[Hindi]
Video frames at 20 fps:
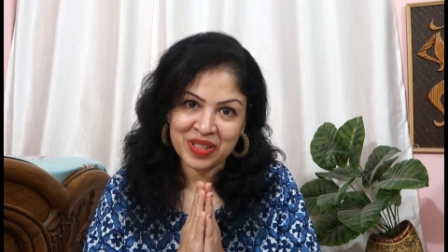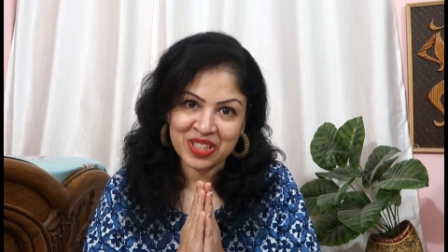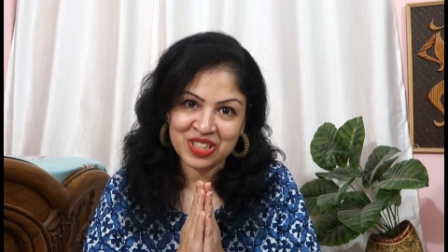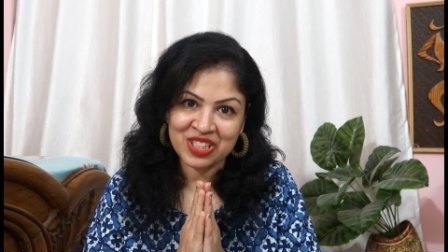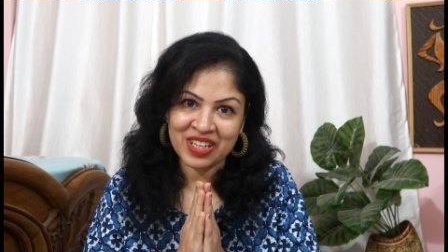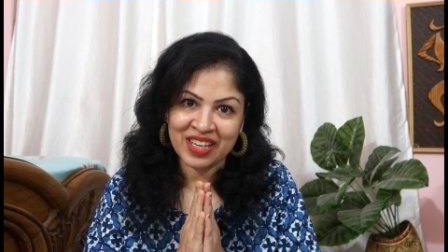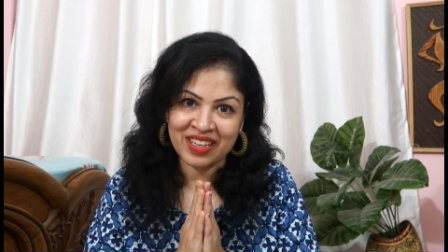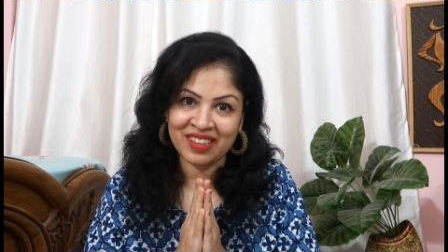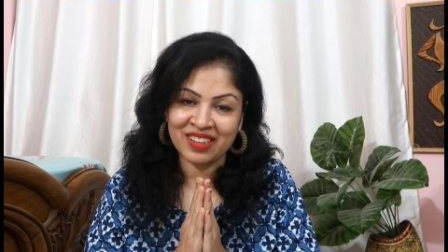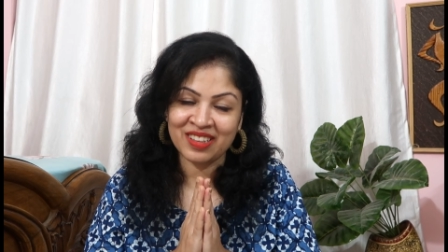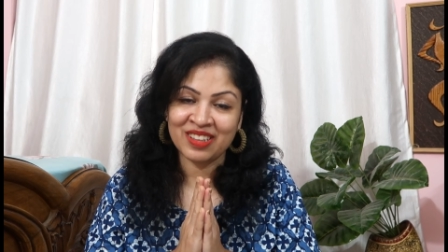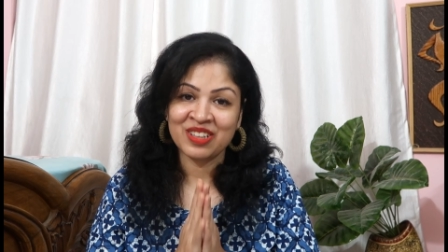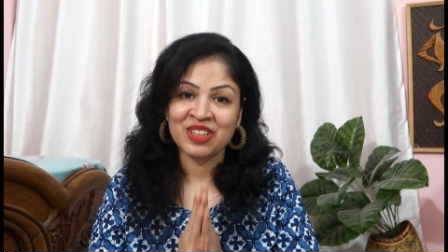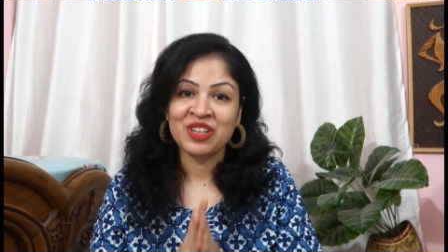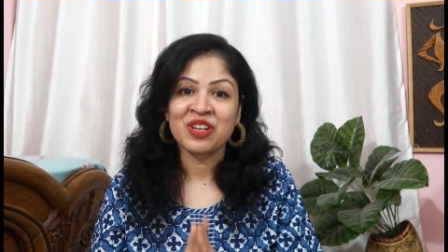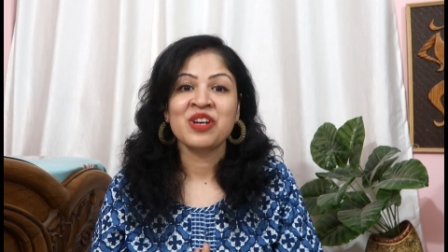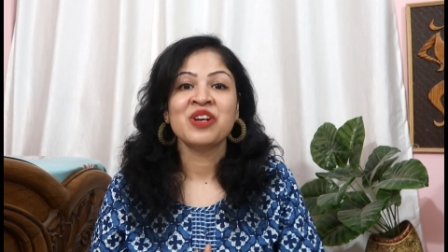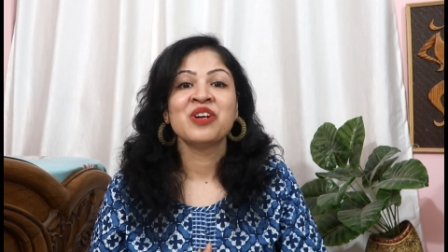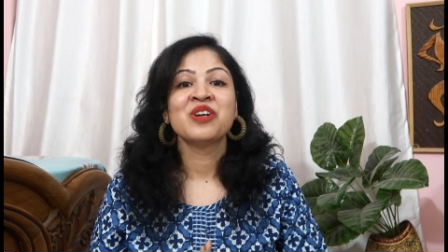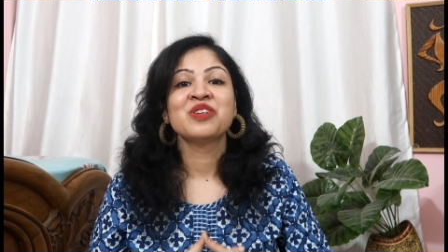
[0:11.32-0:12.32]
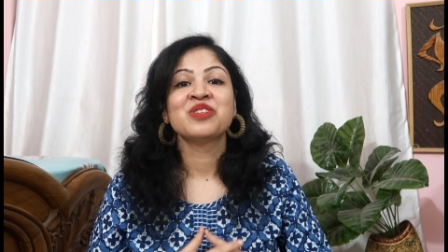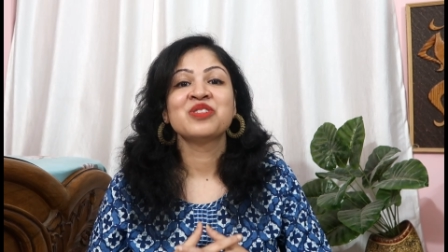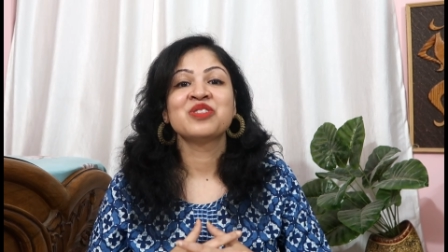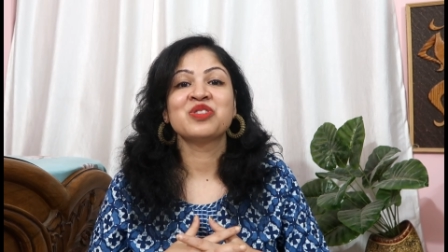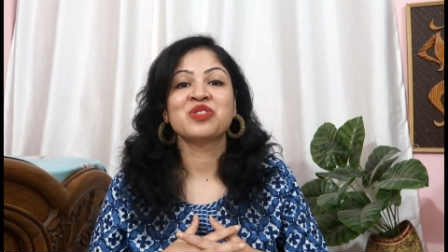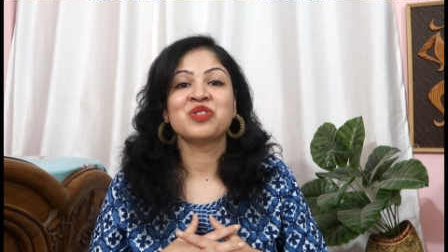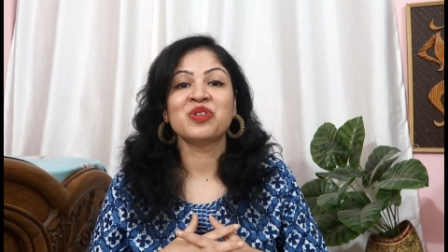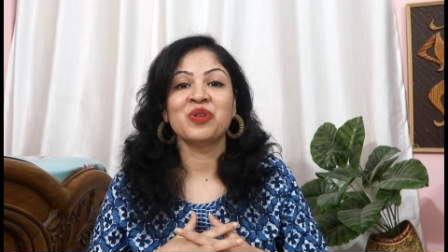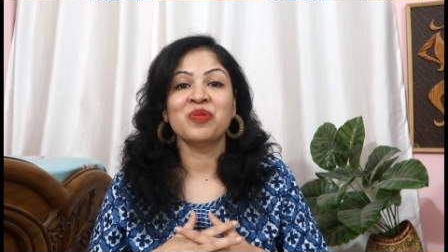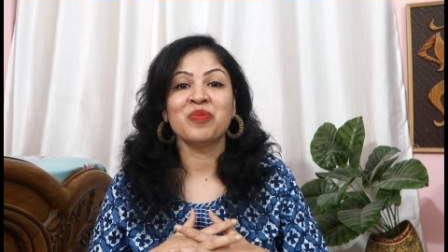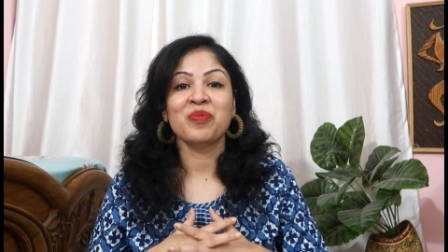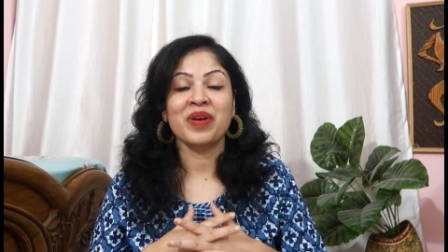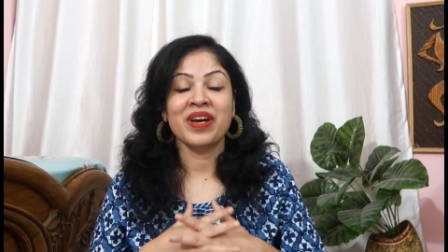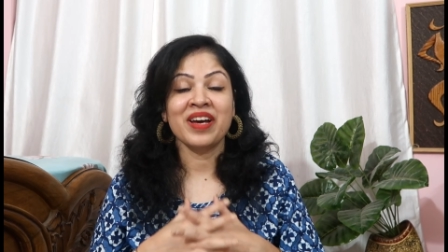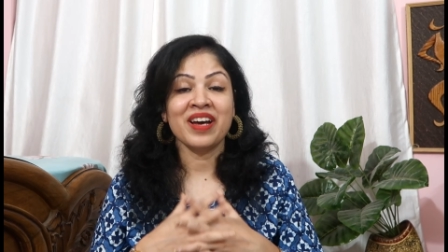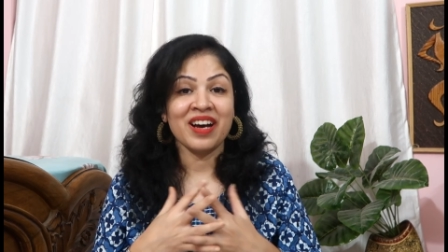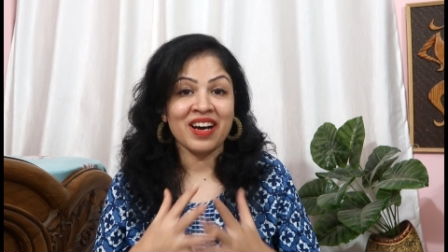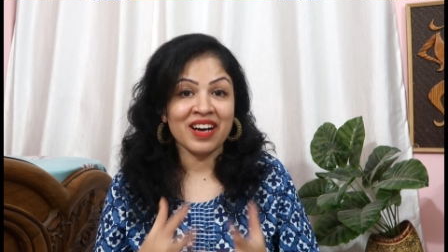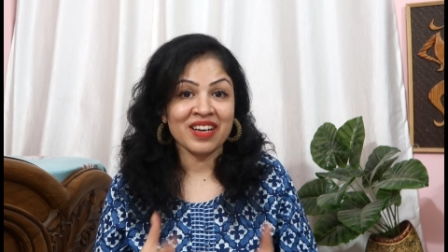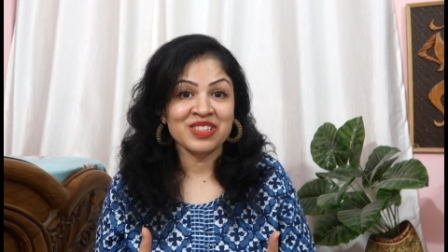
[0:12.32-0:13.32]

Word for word: माय चैनल सो मैं